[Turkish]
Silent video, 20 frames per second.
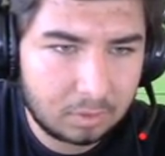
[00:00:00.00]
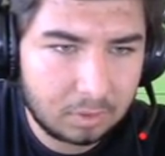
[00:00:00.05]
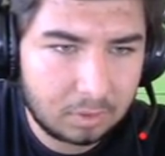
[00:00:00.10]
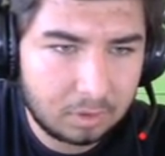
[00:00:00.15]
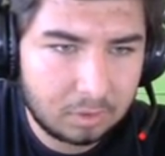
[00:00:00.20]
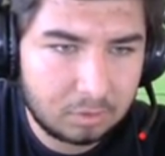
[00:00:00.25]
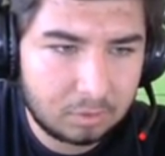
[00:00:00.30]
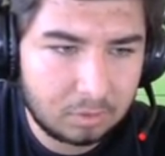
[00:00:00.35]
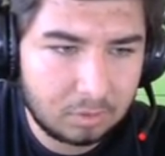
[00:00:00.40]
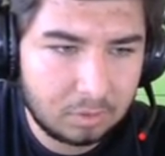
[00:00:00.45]

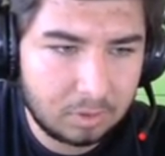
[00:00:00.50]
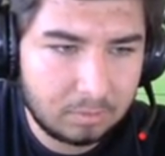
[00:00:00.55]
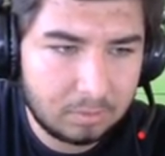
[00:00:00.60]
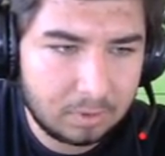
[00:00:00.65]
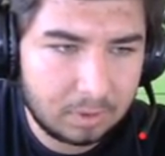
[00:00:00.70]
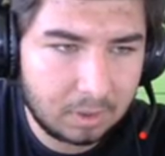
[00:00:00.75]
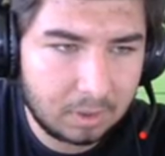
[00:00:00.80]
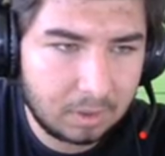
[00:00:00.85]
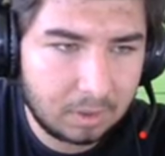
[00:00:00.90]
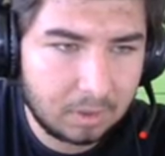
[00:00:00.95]
At şöyle bir
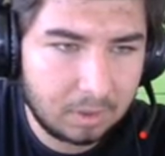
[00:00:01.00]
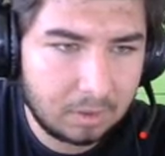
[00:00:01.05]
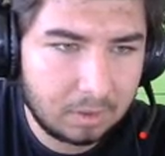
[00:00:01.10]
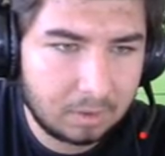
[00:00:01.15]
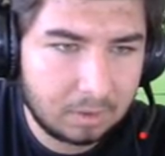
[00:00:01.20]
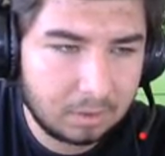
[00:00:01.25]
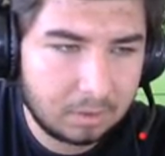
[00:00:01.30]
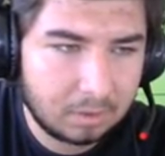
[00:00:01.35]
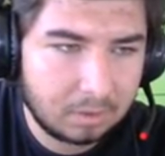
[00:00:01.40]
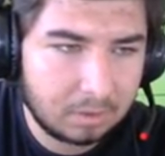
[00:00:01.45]
tane.
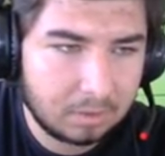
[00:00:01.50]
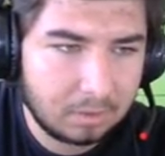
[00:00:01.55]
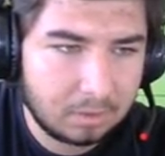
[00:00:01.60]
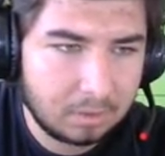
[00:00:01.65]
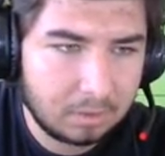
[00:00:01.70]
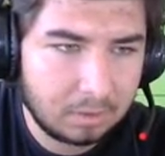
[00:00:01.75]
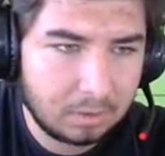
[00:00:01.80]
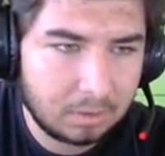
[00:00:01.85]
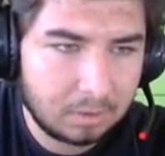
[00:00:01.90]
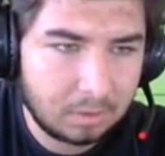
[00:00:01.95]

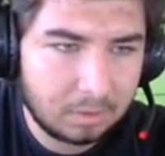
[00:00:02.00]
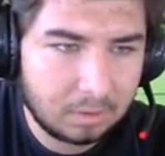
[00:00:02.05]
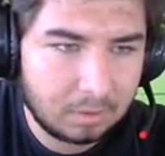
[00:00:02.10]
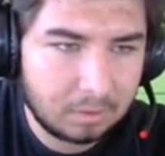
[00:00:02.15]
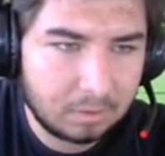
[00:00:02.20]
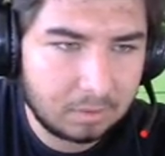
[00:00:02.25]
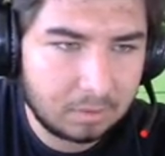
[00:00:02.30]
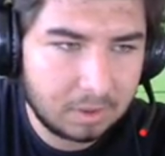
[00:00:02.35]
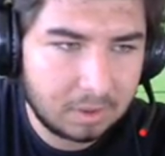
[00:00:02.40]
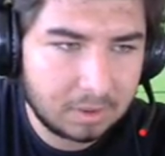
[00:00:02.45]

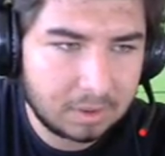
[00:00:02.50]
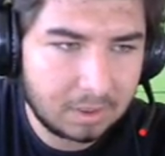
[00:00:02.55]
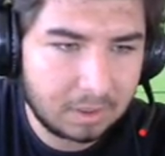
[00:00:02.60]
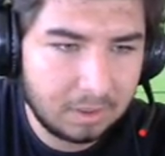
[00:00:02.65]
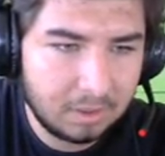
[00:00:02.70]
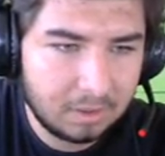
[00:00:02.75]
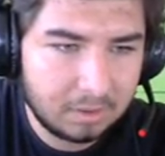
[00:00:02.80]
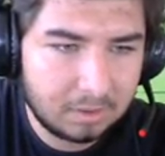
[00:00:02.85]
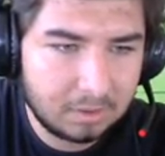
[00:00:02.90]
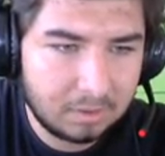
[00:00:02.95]
Rastgele
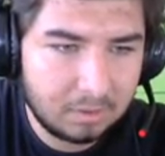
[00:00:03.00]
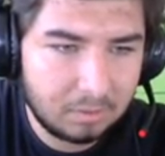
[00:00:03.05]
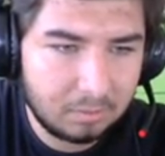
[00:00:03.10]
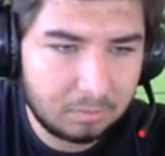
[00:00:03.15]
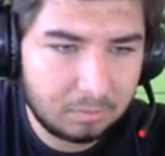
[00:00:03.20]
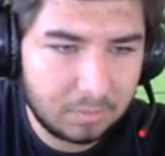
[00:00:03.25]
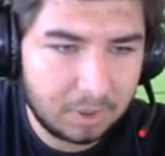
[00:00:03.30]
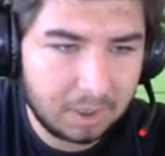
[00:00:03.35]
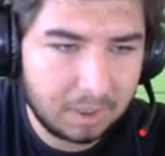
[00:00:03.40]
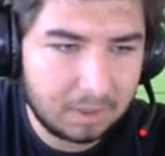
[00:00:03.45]

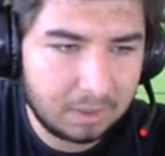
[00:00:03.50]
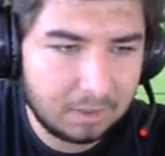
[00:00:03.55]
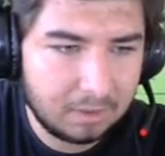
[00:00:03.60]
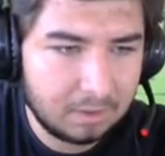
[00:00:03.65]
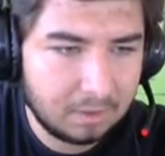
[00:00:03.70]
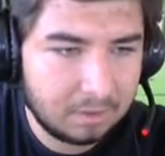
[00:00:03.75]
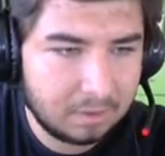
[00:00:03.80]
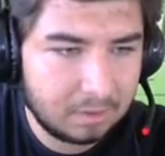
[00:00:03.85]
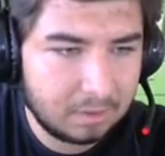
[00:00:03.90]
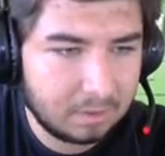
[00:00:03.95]
attırıyorum yani.
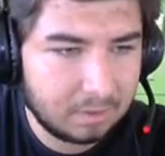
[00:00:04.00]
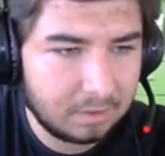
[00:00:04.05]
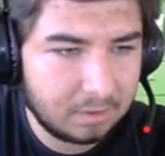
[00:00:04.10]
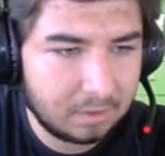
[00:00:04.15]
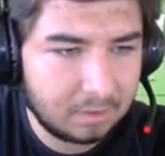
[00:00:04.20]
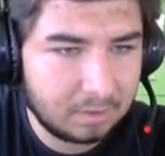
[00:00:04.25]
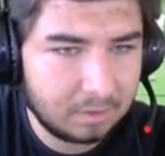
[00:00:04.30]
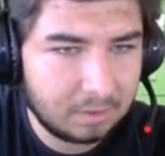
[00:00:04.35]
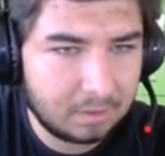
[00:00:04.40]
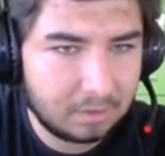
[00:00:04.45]

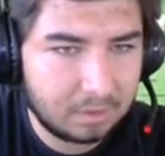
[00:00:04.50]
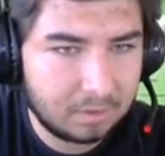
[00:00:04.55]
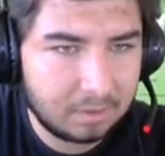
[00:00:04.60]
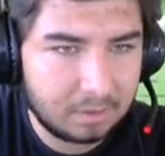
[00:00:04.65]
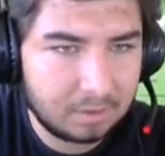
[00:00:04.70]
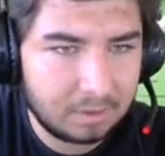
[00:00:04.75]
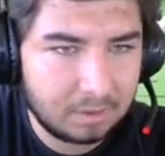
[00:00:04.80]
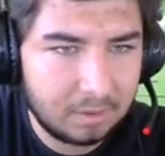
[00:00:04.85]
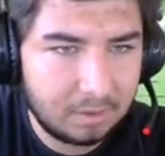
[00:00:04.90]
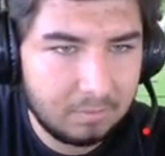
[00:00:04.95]

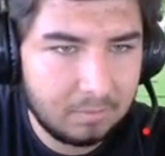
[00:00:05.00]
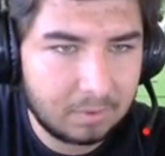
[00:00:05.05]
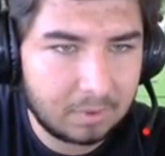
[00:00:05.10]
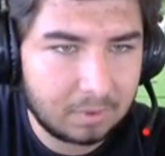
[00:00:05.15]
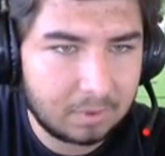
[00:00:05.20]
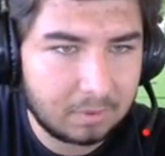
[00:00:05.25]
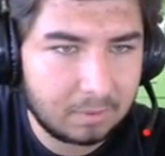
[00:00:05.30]
Değil mi?